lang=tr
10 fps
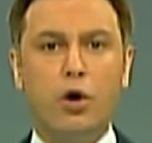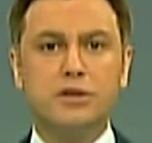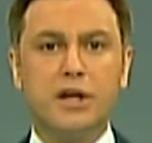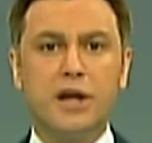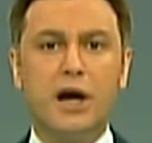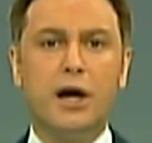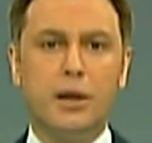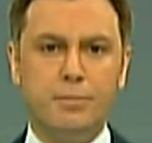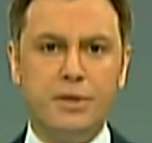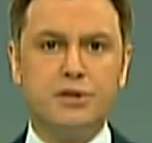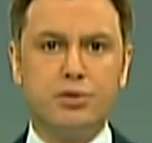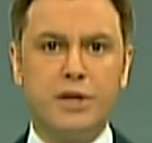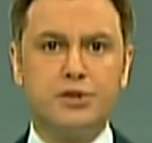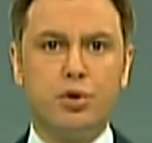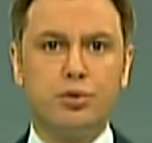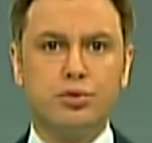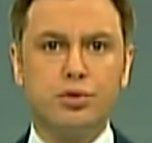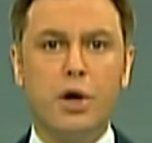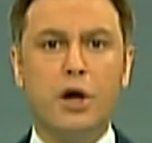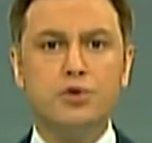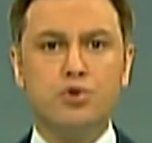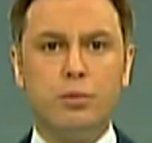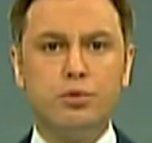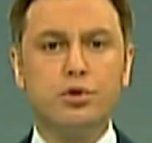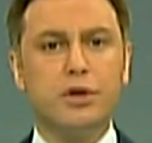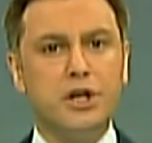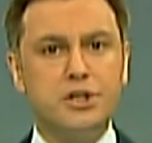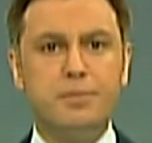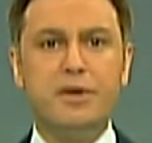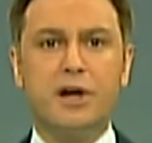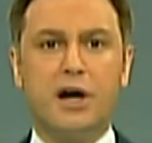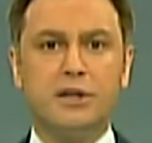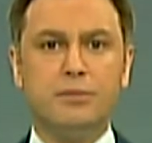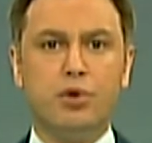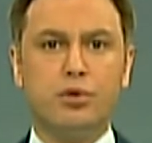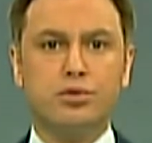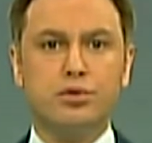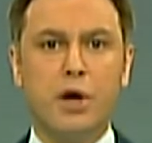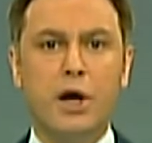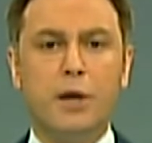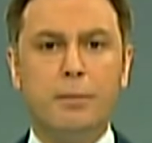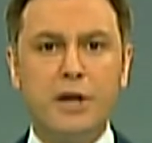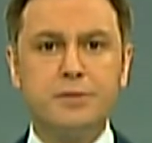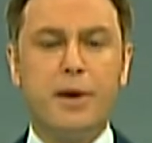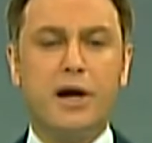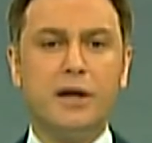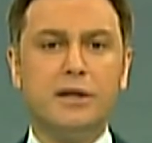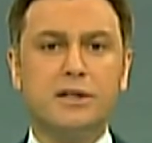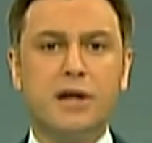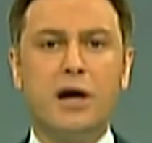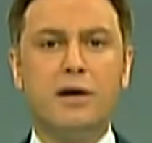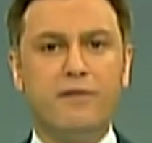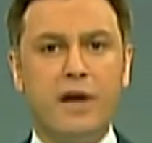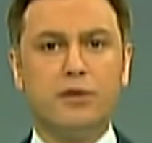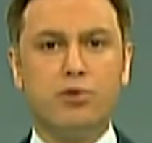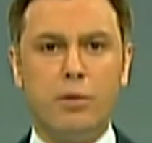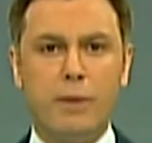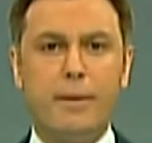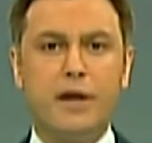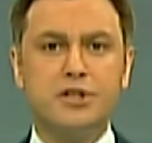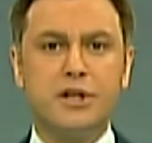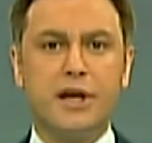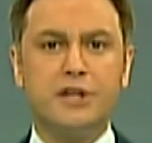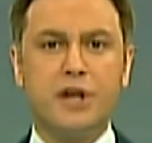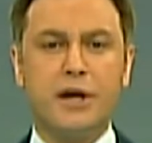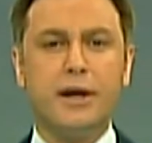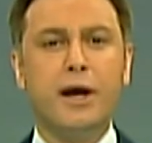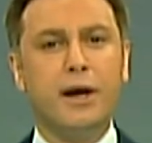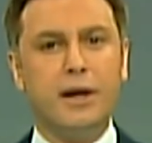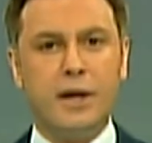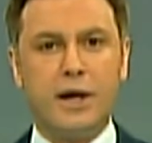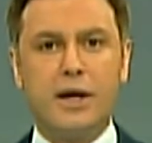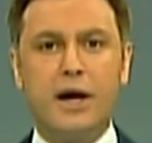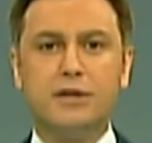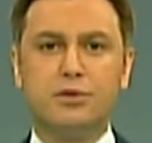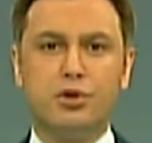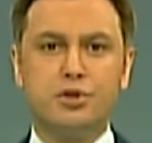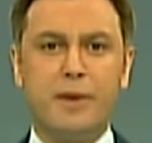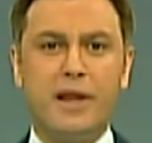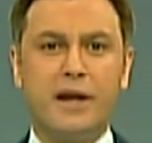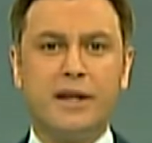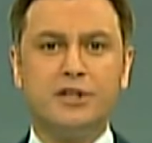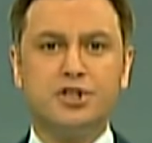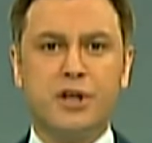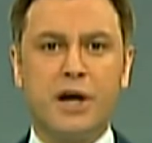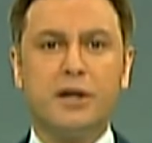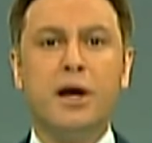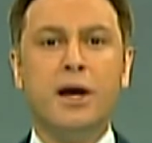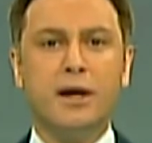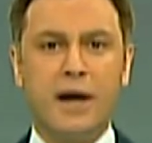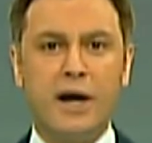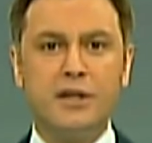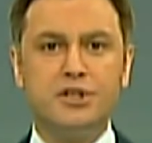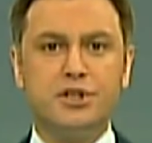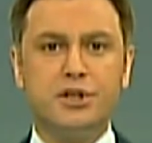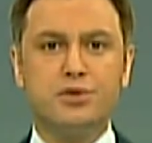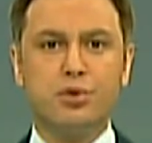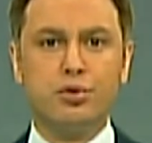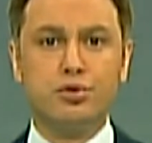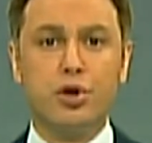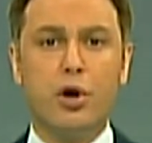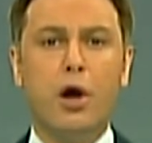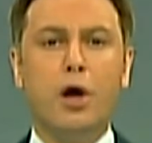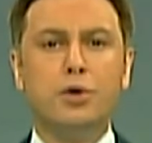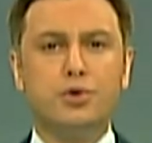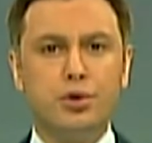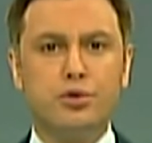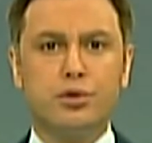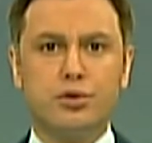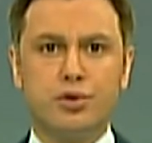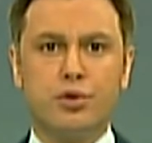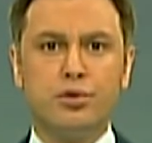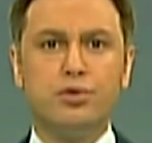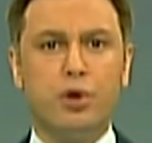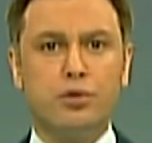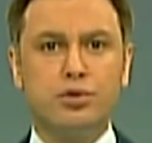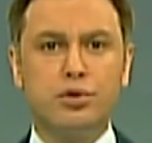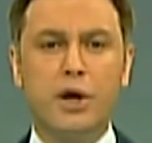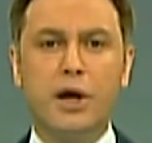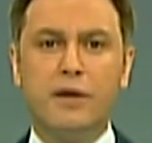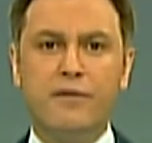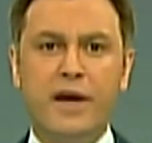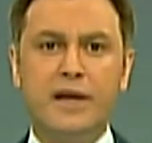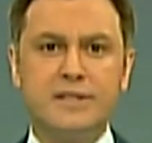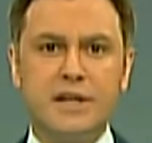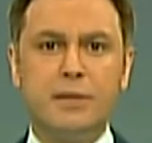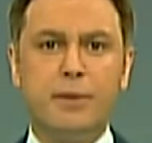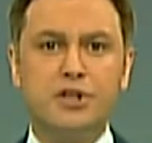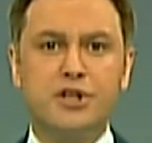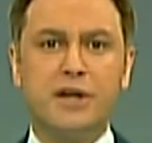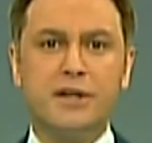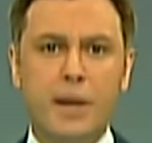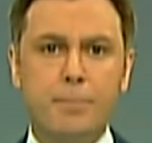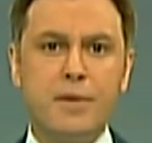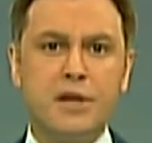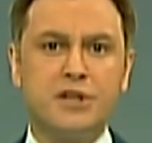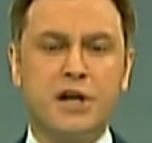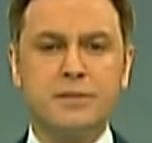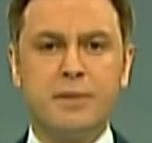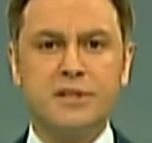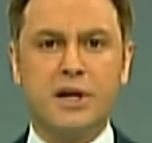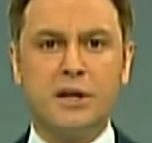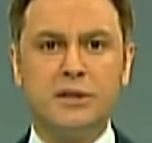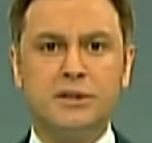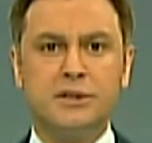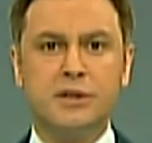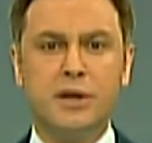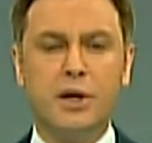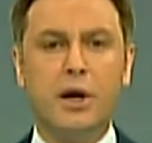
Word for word: Ortada bir süreç yoktur. Somut hiçbir adım yoktur. Başbakanlıkta ve Dolmabahçe'de geçen lakayt görüşmelerden çıkan gayri ciddi sonuç Kürt sorunu yoktur ve seni başkan yapmayacağız maskaralığıdır.